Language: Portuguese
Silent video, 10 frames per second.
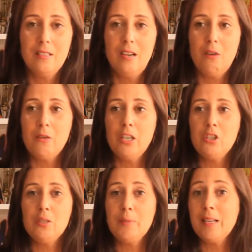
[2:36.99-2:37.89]
alguém
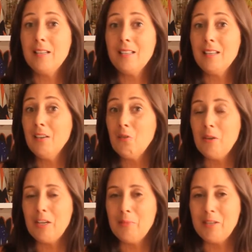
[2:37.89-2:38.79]
diz para ela que ela não
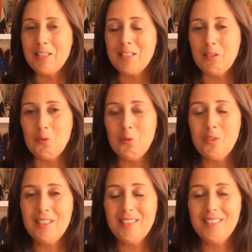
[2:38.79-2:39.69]
era
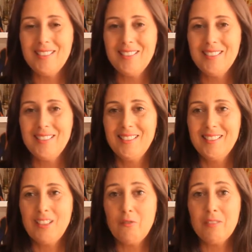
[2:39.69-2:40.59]
merecedora,
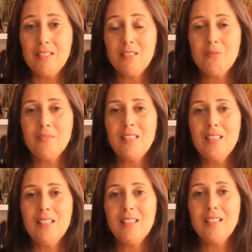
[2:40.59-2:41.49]
talvez ela não
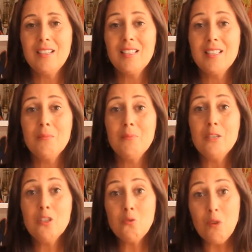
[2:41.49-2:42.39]
tenha
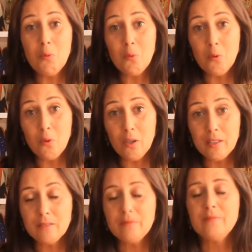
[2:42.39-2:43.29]
recebido o amor
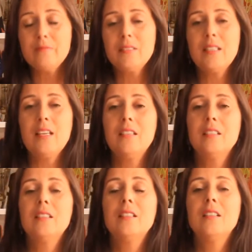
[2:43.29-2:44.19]
que ela
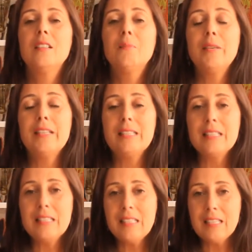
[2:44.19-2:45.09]

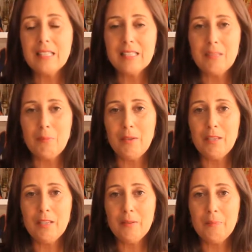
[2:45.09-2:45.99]
merecia
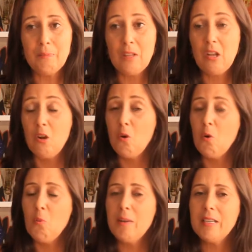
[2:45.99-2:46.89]
receber,
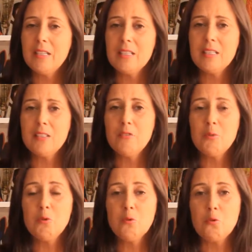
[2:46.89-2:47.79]
ou uma criança que foi
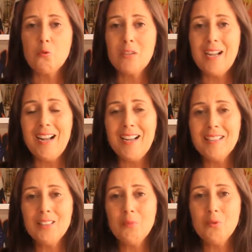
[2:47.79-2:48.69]
muito
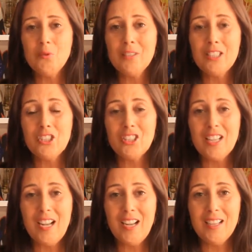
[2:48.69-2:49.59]
julgada, muito
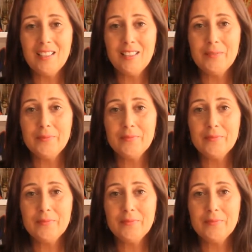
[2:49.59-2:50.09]
criticada,